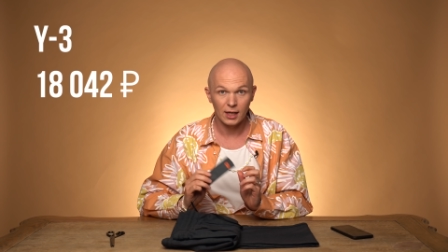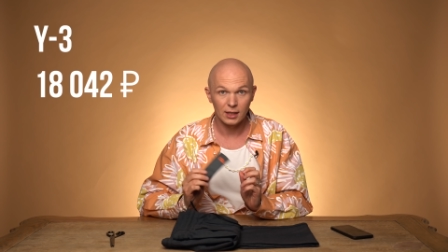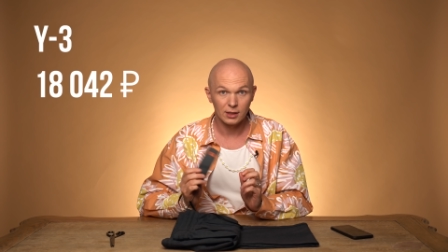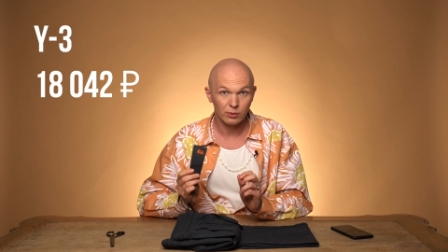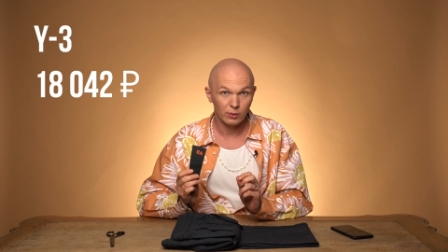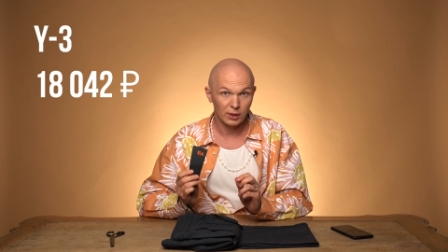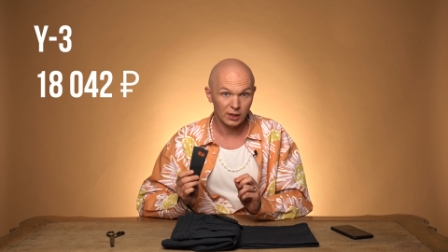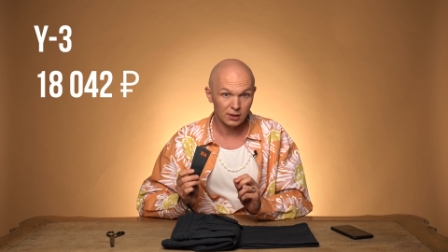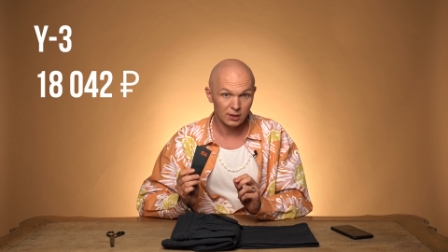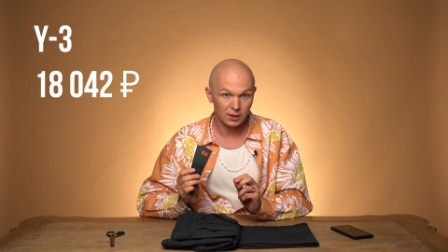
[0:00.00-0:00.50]
от
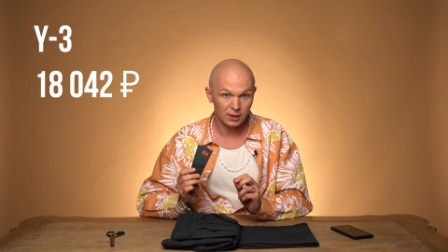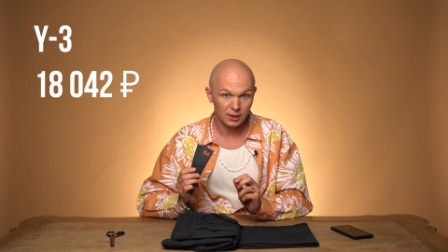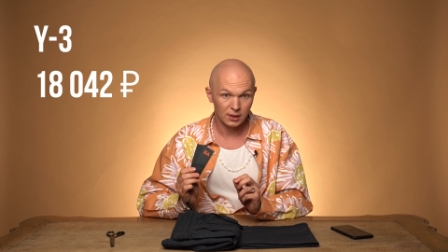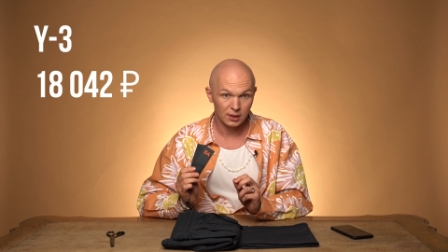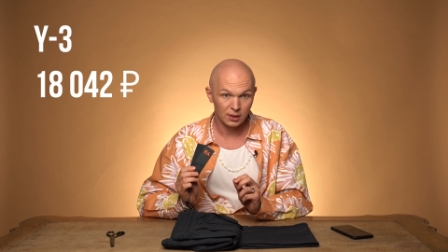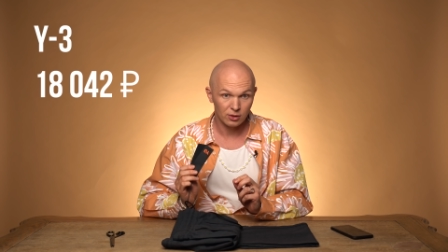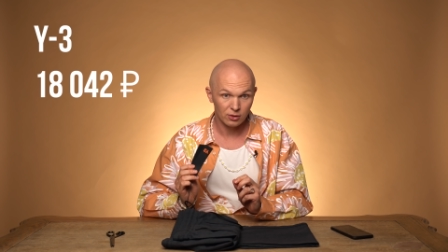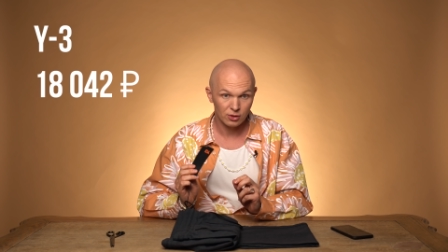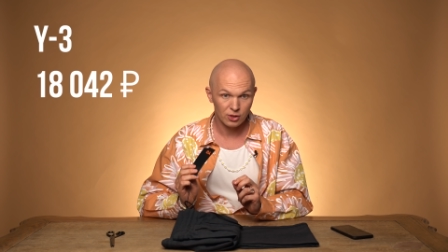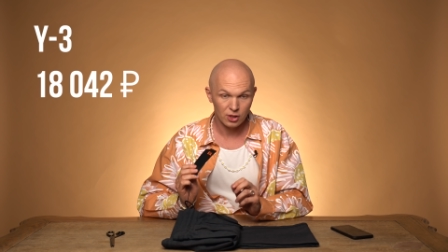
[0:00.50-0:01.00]
White 3
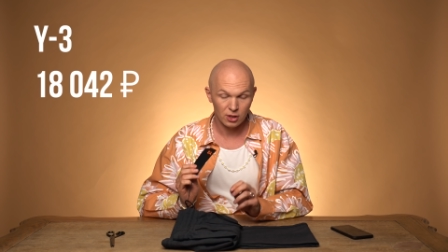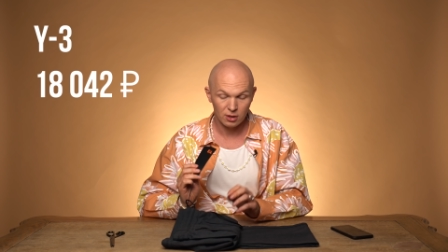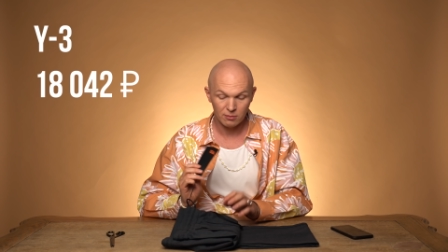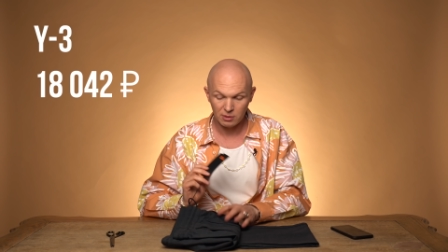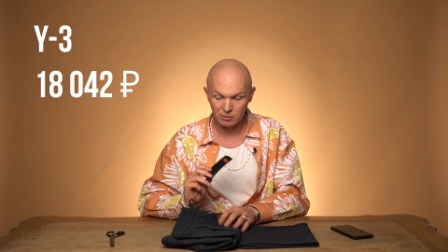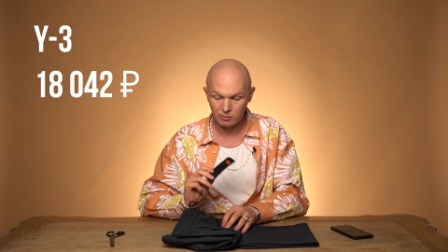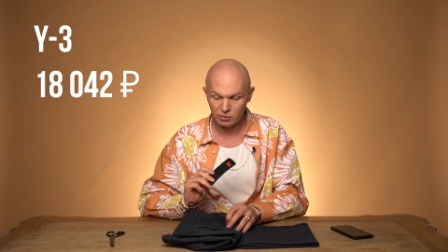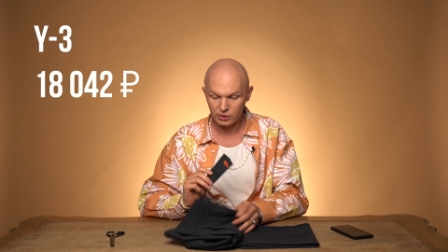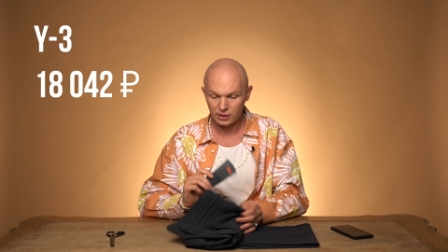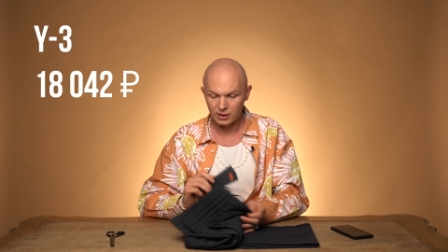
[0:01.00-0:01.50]
Йоджи
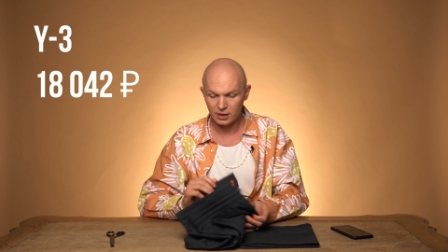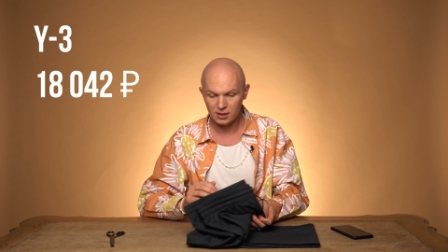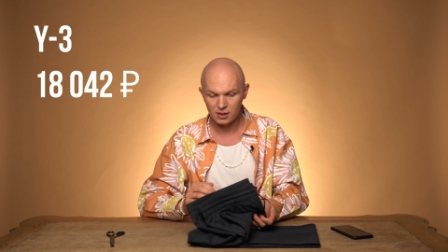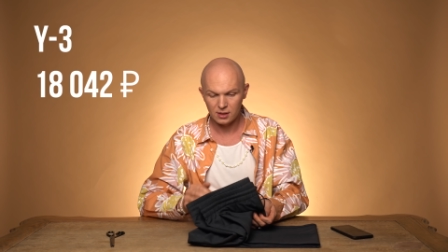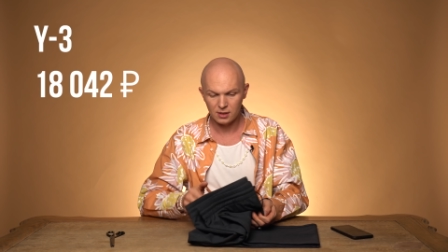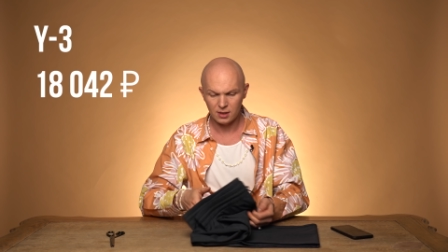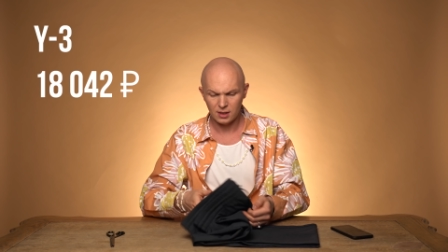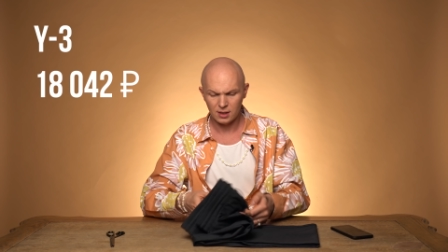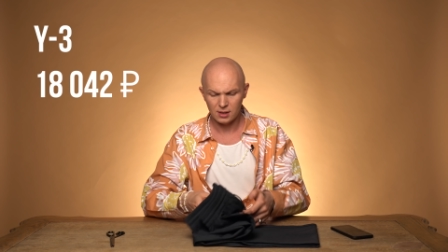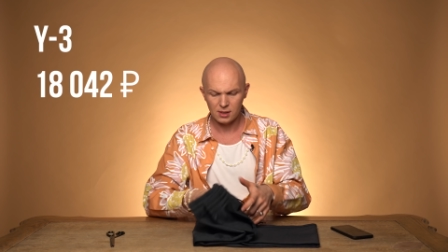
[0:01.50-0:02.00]
Ямамото
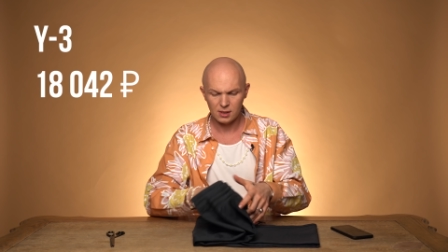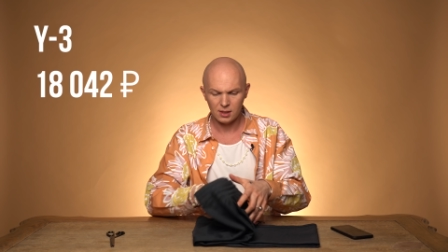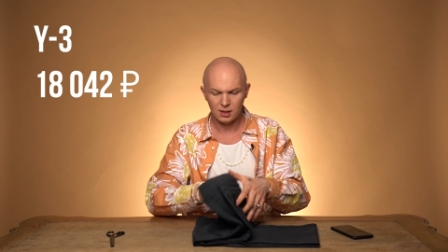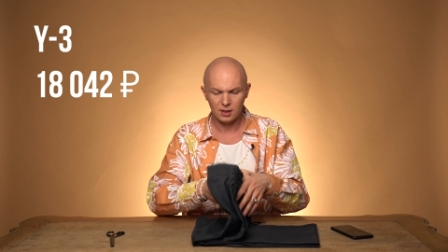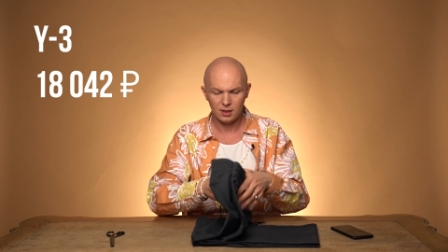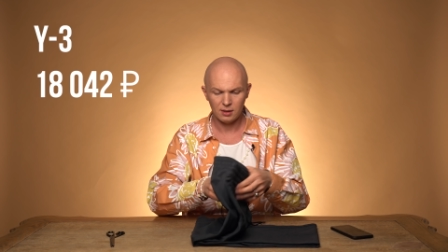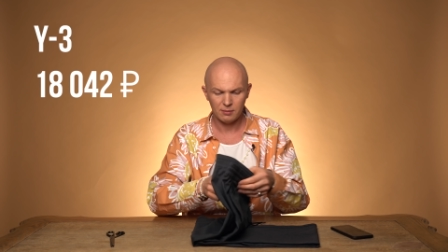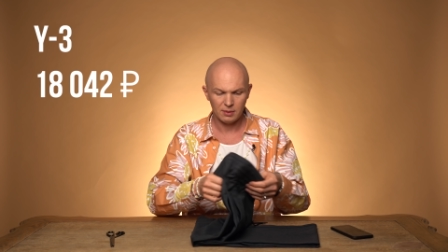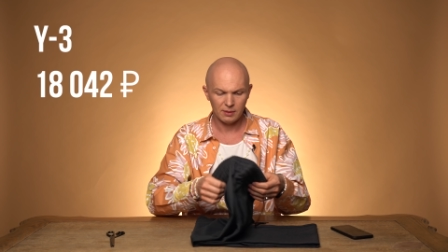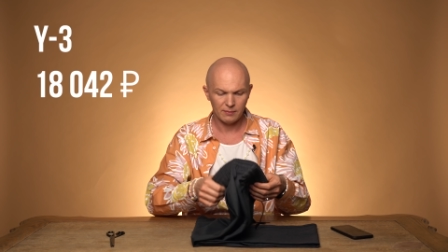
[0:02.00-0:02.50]
Adidas
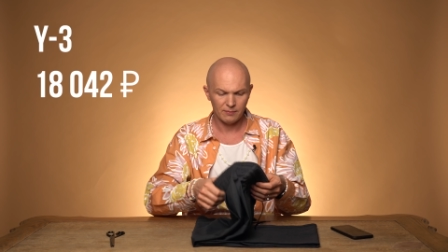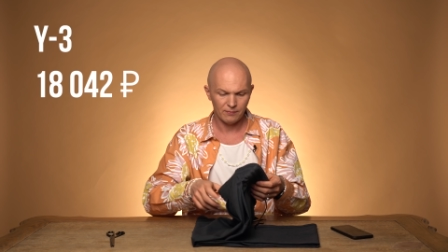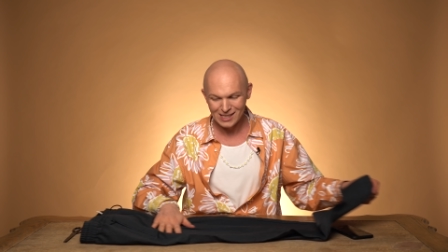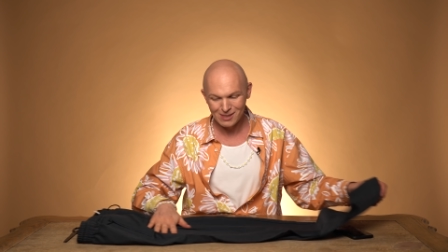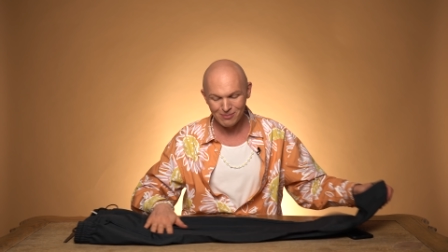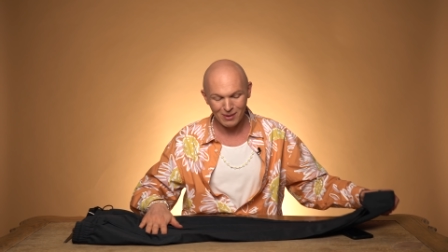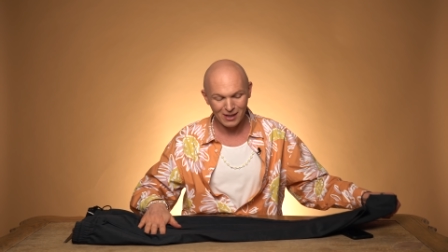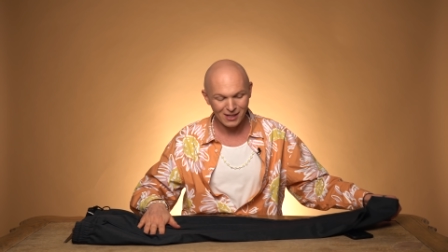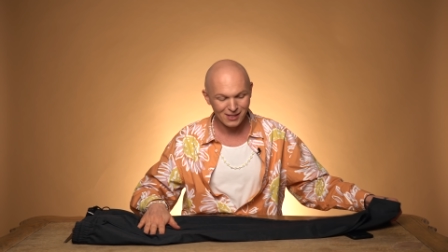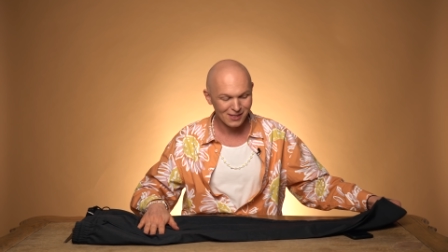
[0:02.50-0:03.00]
коллаба
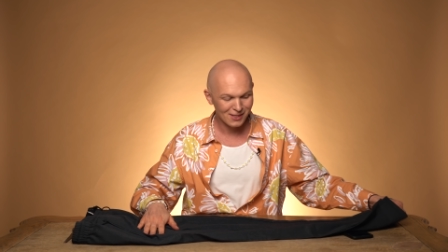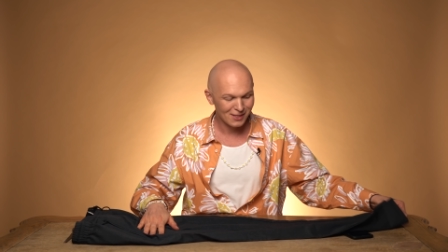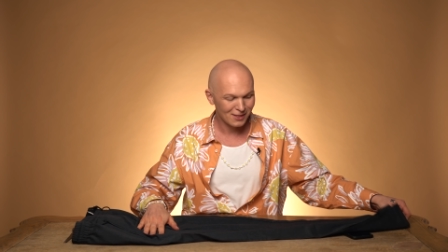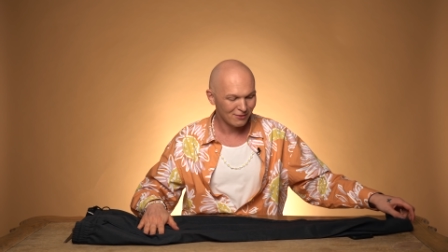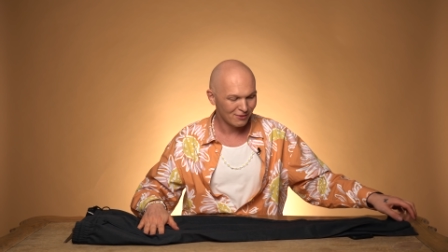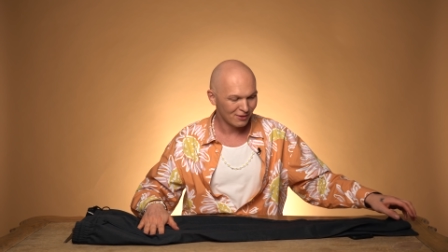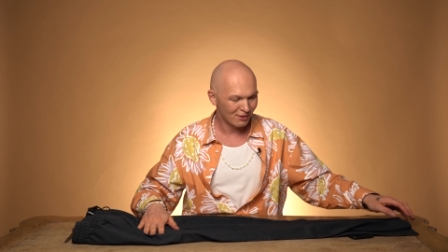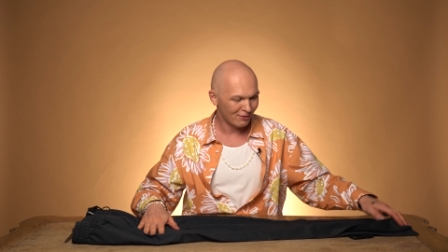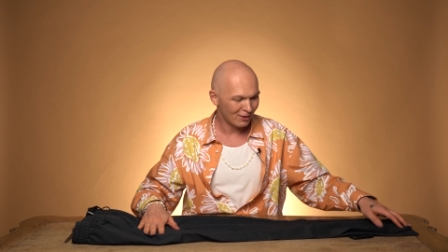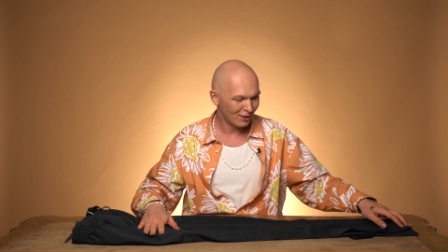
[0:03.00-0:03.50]

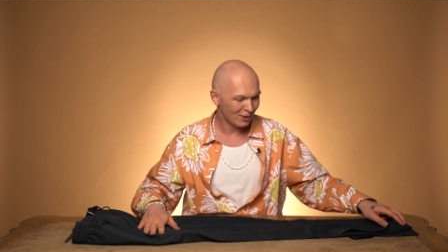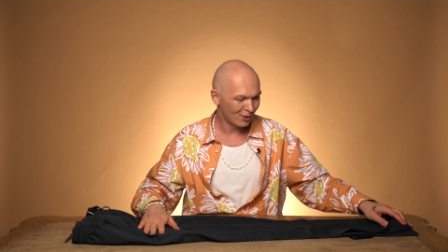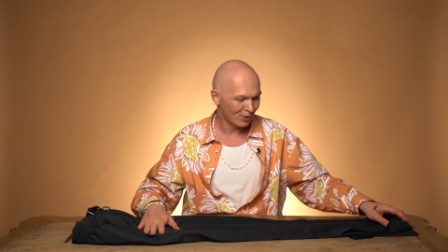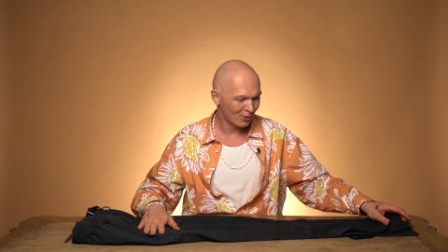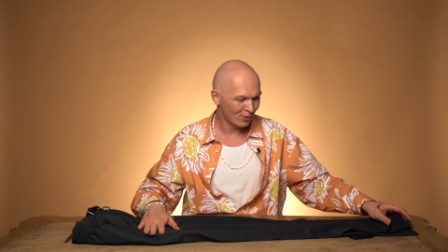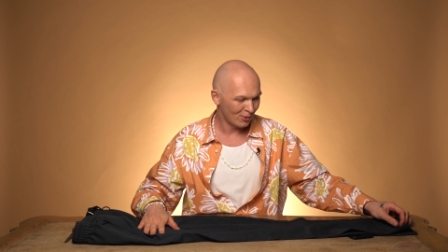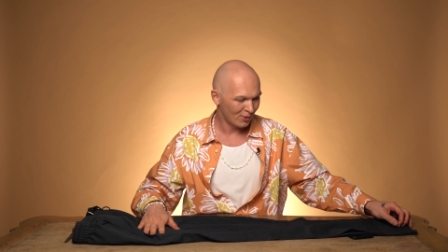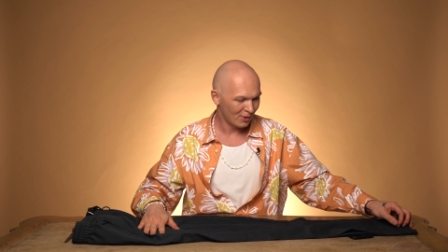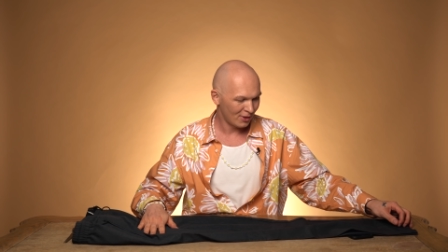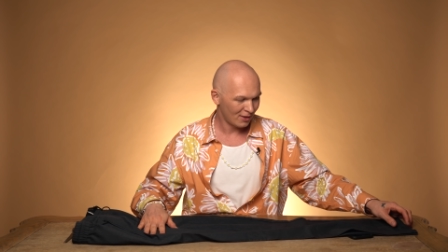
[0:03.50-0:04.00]
спортивного
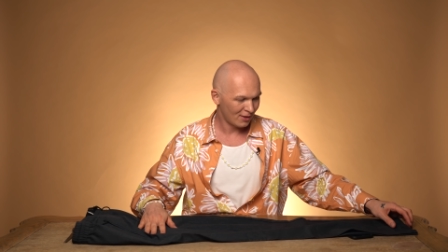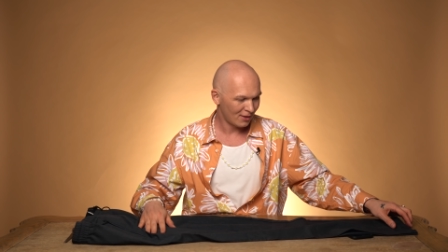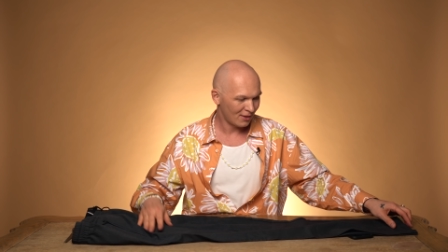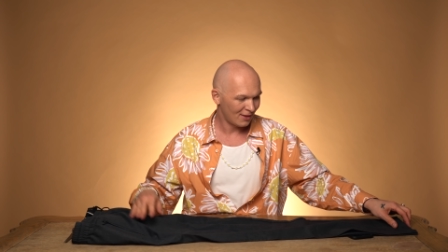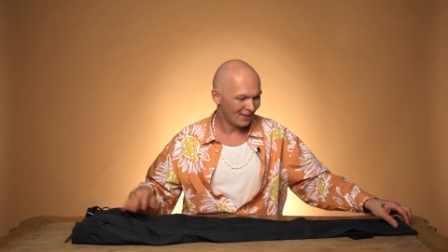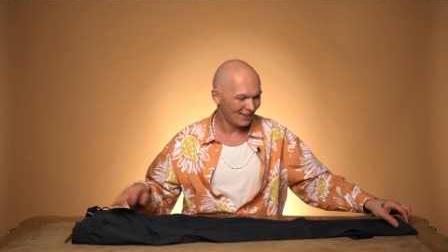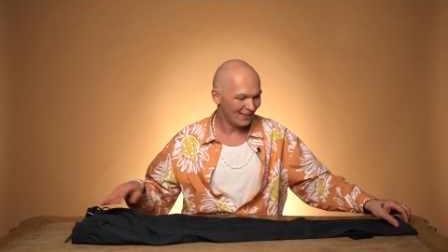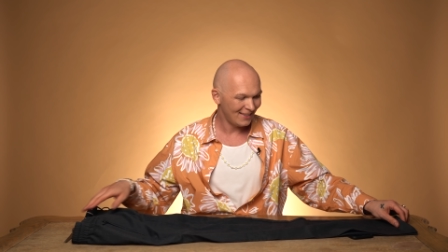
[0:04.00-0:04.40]
кроя